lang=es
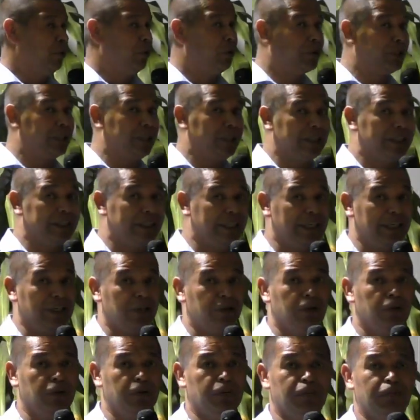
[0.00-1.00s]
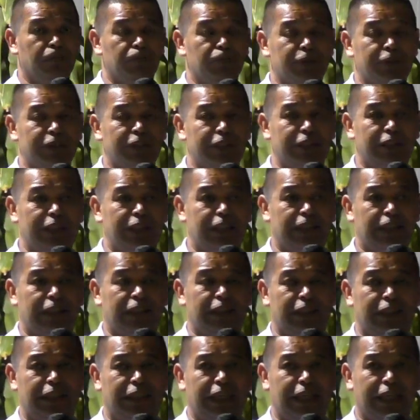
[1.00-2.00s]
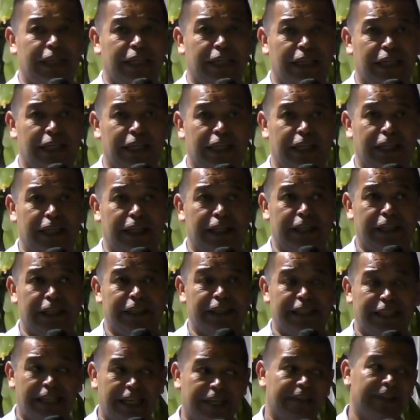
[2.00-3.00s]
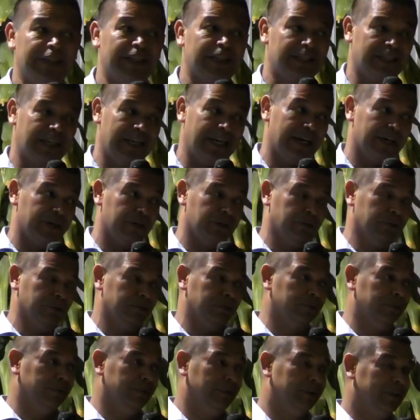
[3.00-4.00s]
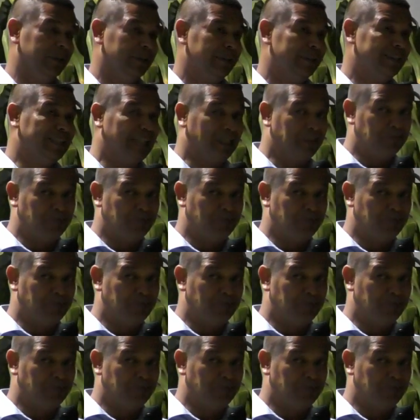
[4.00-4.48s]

lo que quiero que quede claro de